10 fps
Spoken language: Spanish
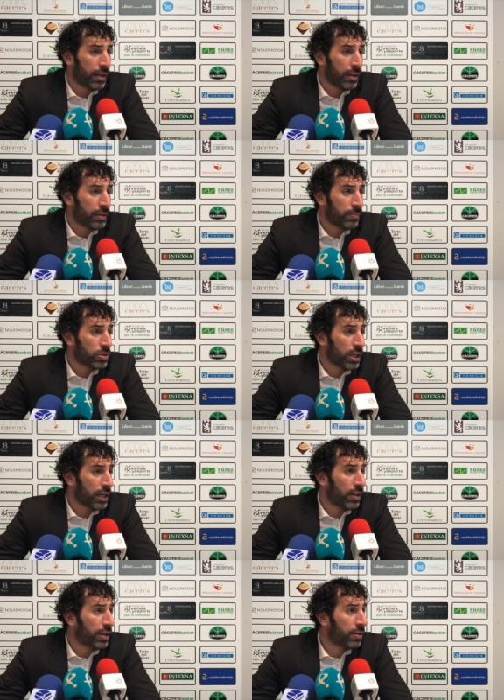Eh, hemos
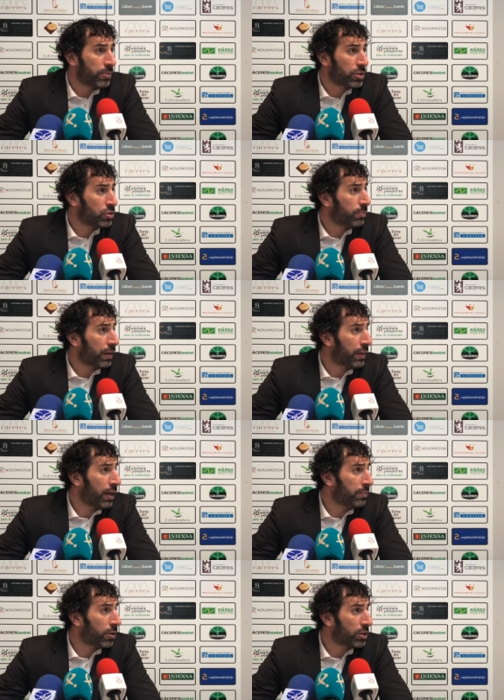sacado ahí, hemos hecho un
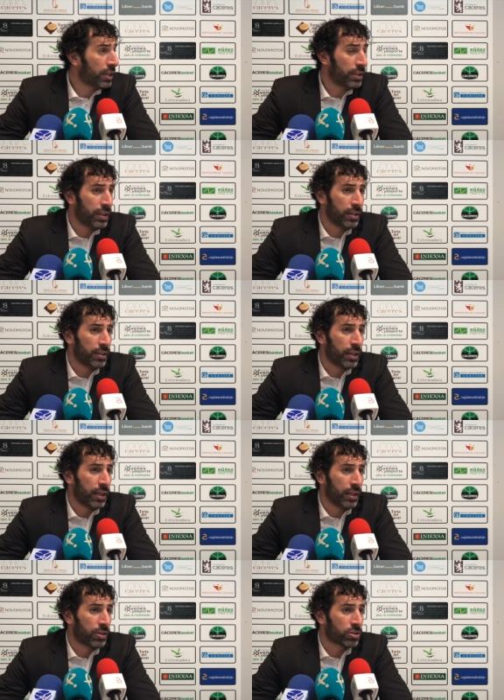parcial
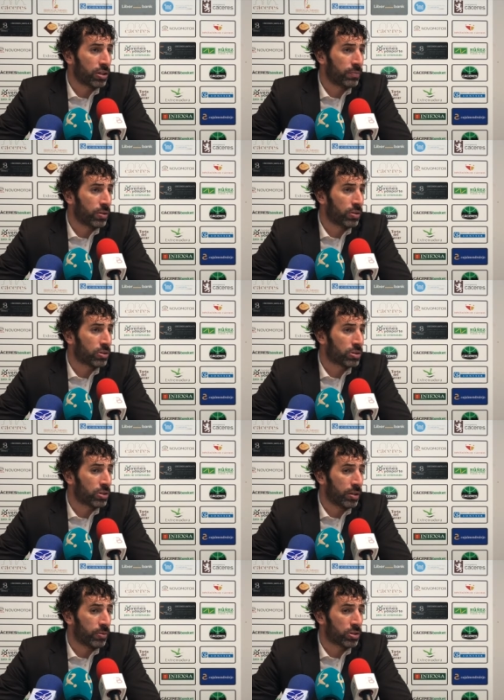importante, nos hemos,
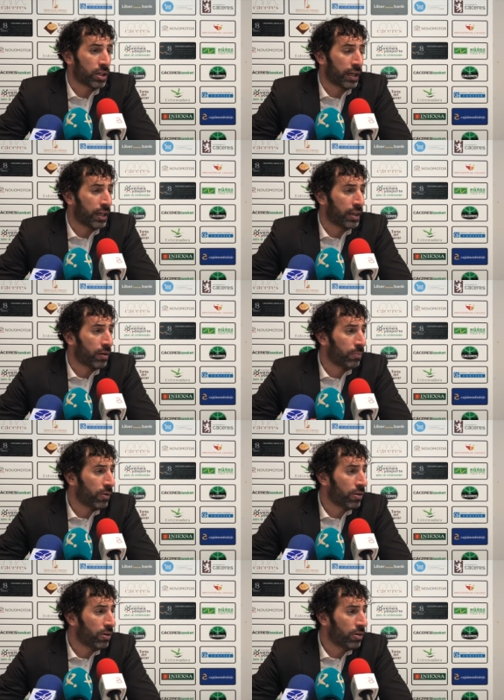hemos tranquilizado un
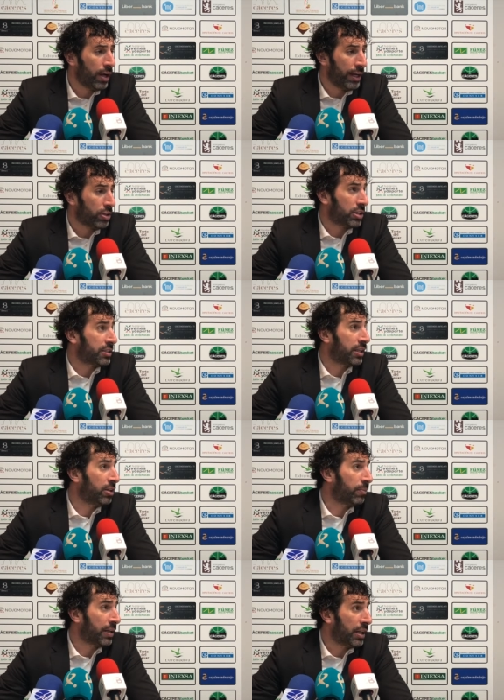poco. Ellos han
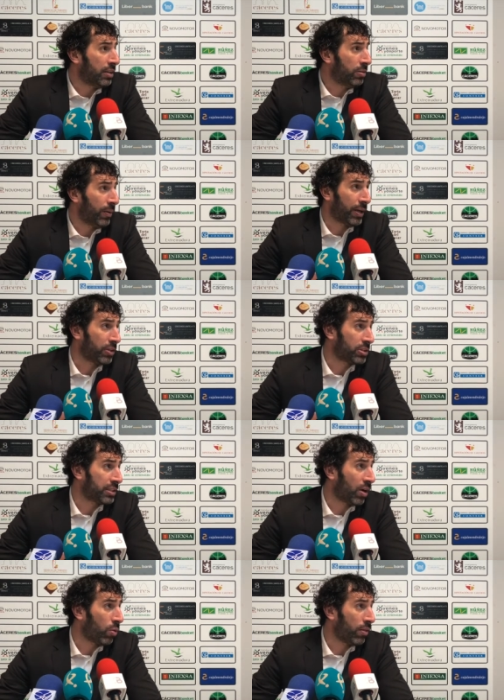seguido apretando porque ellos
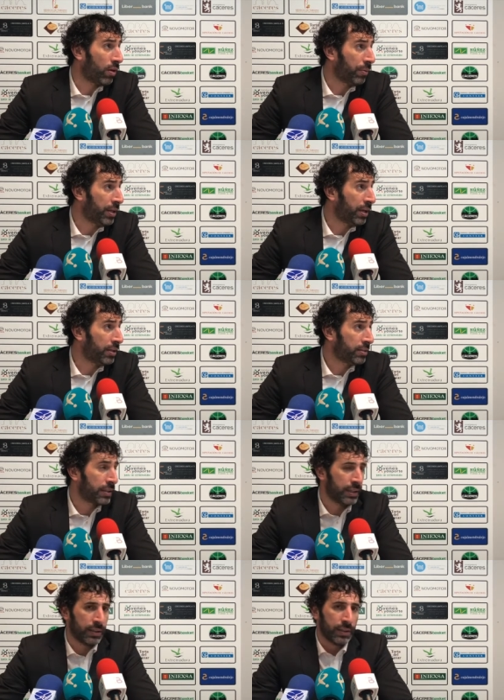están jugando la vida,
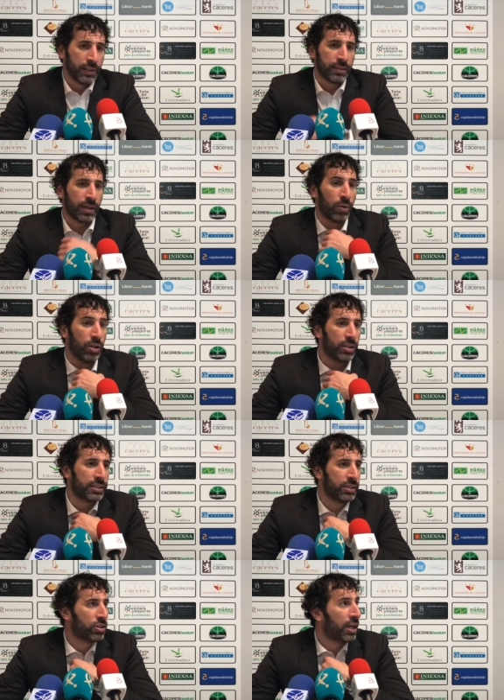están jugando el
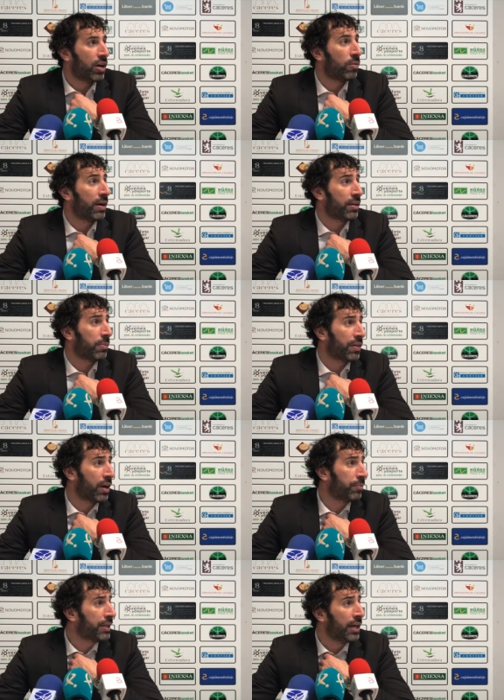descenso y era normal que empezaran
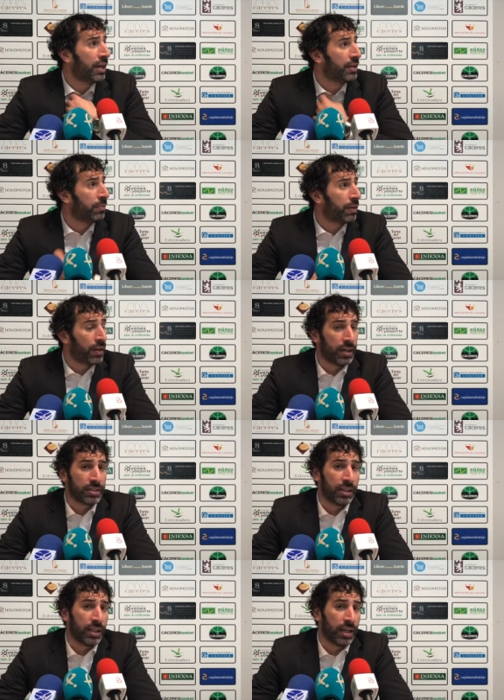a apretar y empezaran a
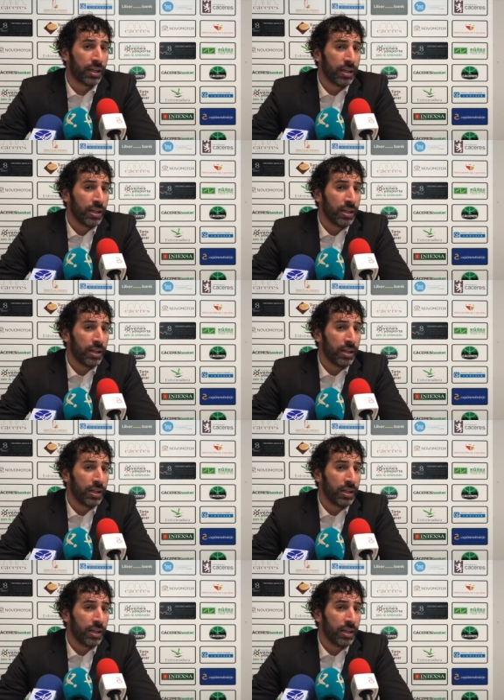saltar